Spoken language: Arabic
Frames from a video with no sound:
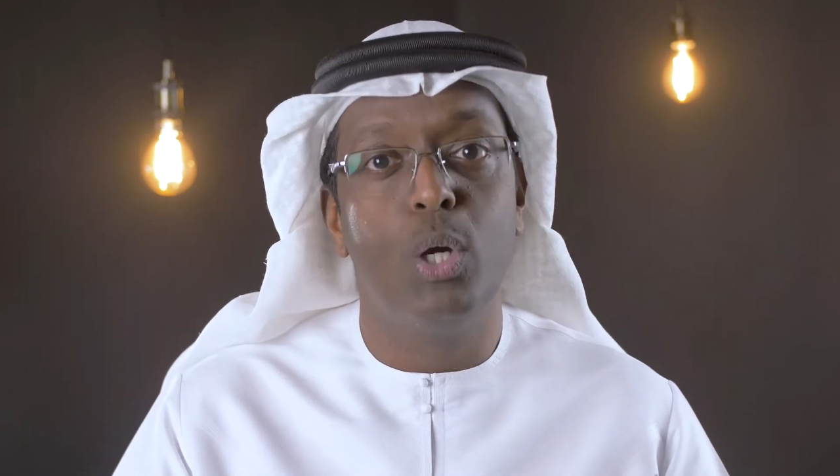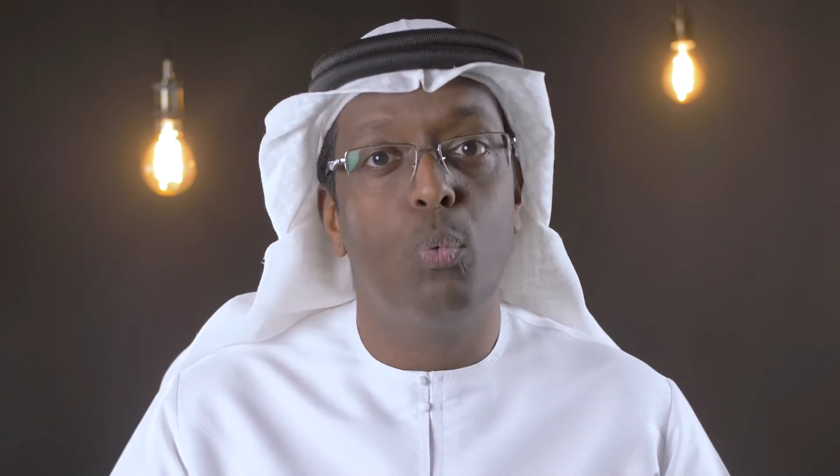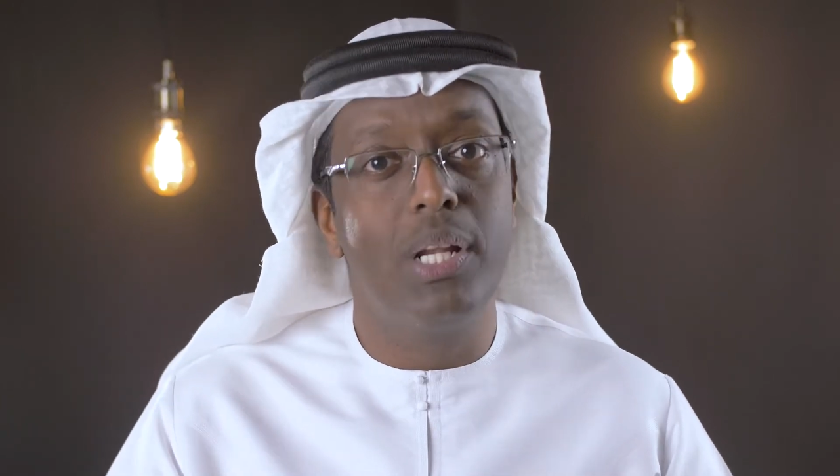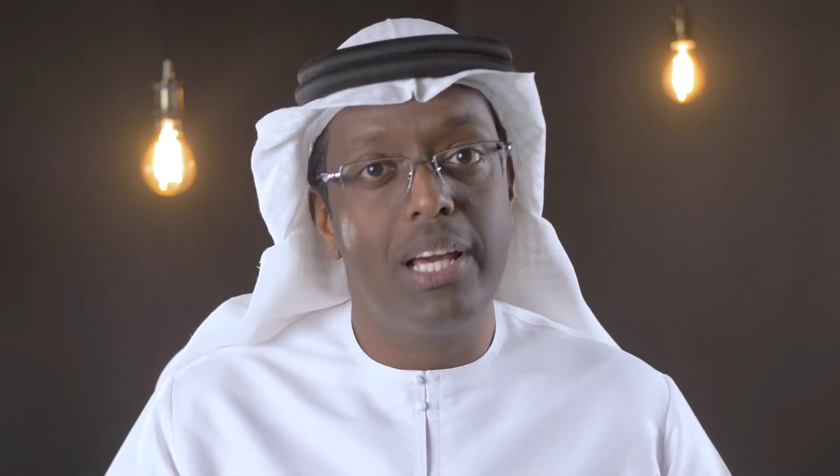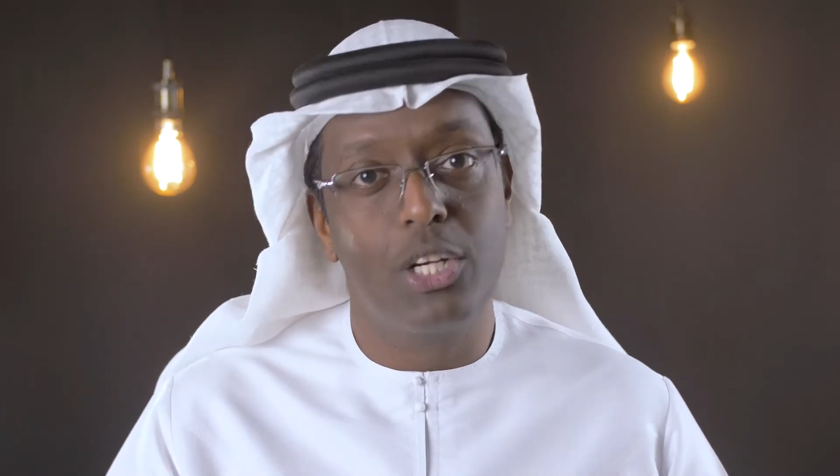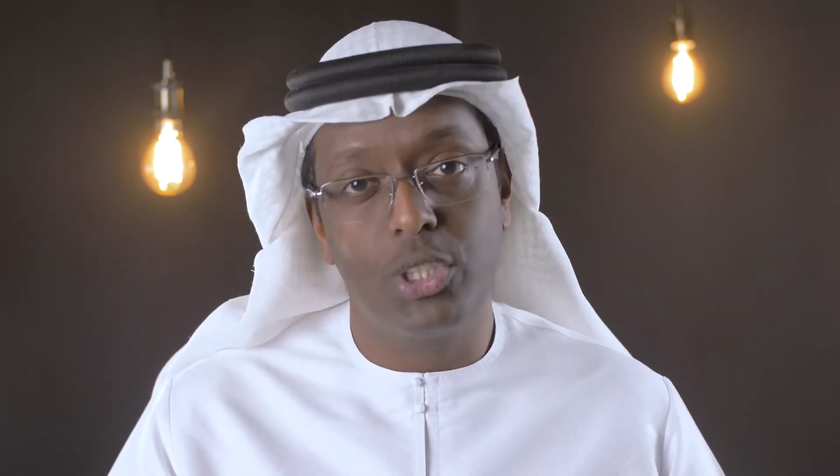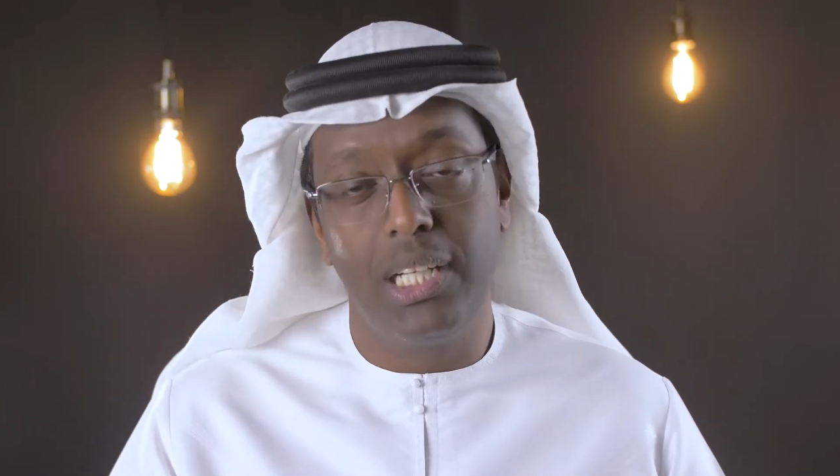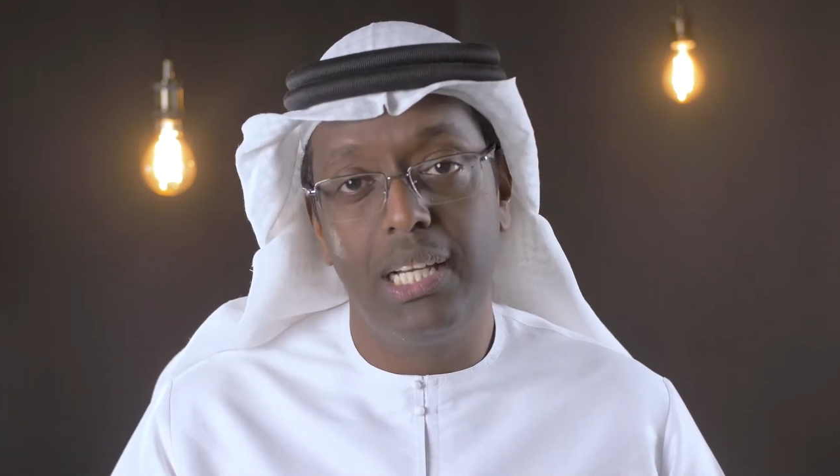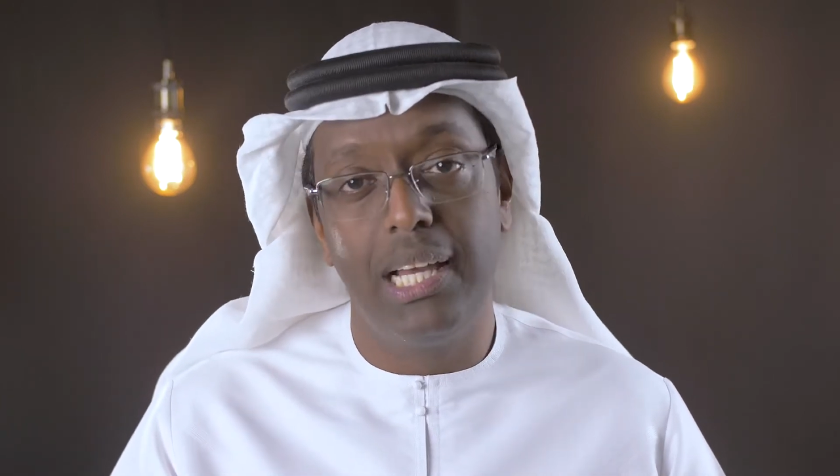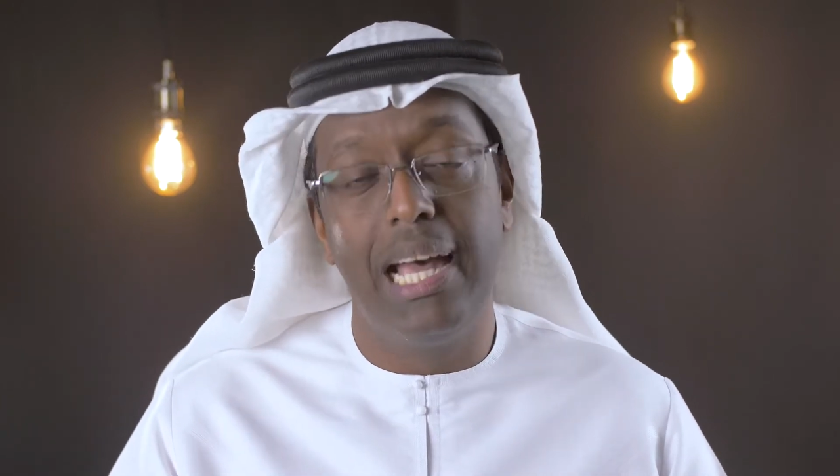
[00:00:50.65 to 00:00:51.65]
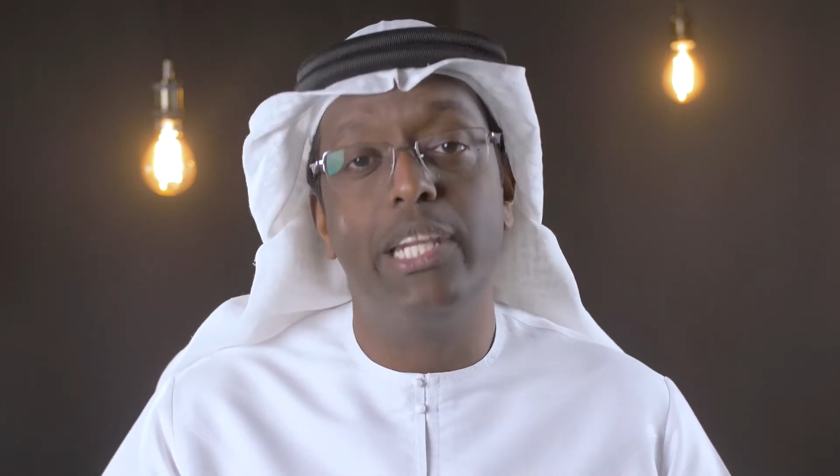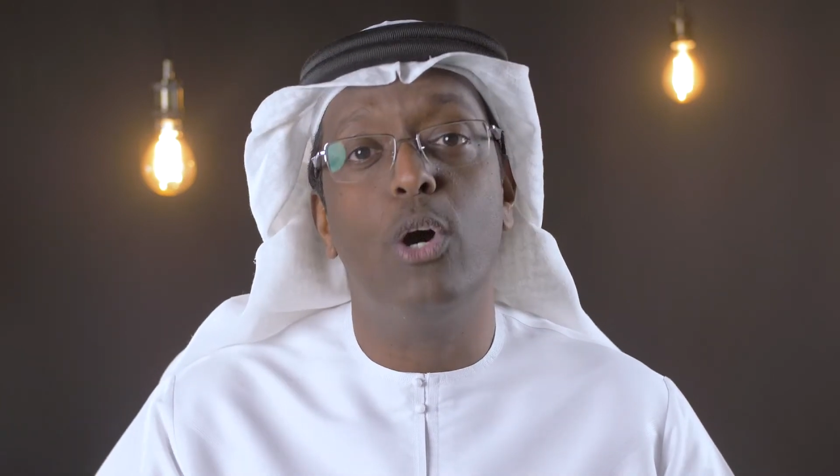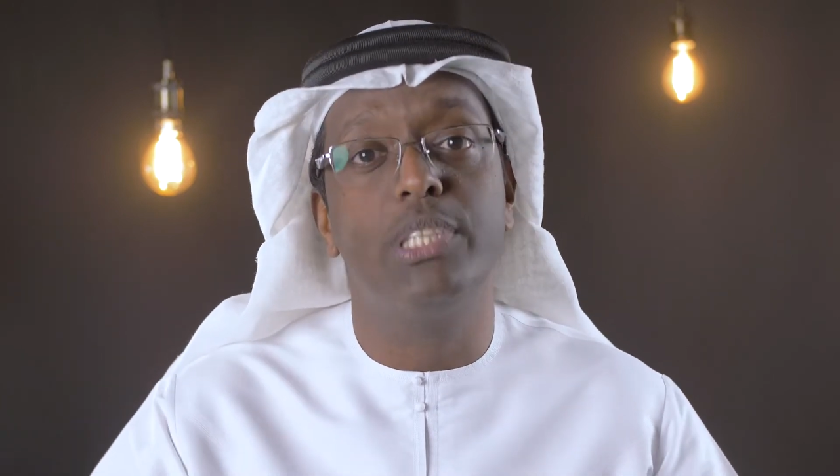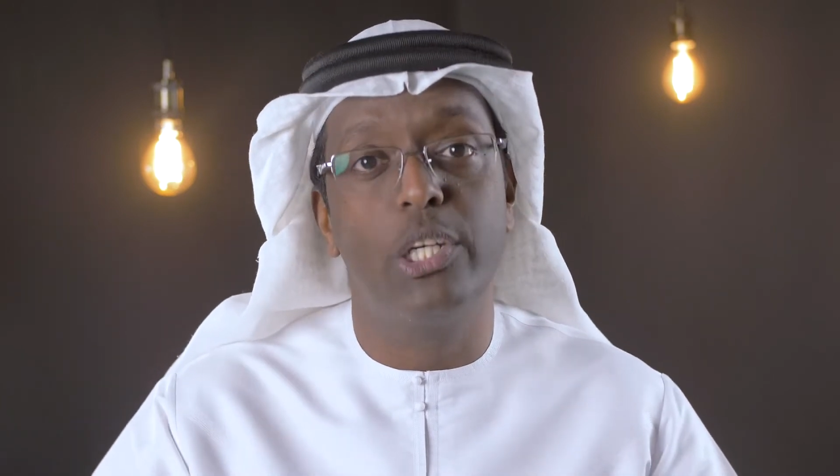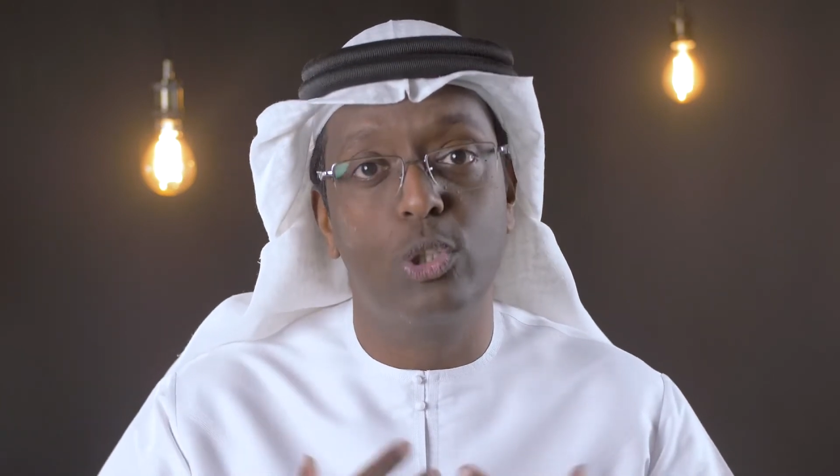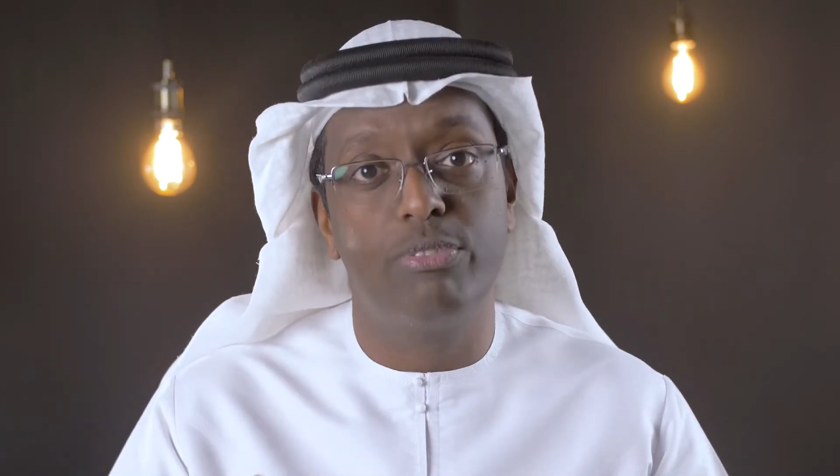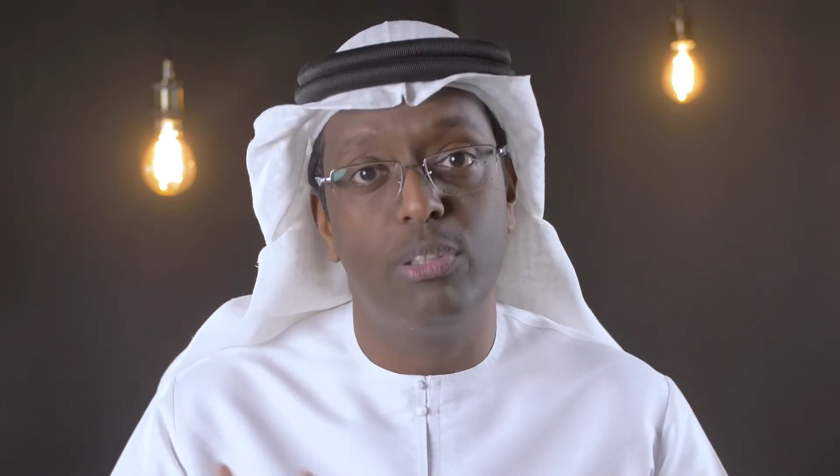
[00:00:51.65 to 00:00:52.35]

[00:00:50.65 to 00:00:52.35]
والأرجح أنه سيكتب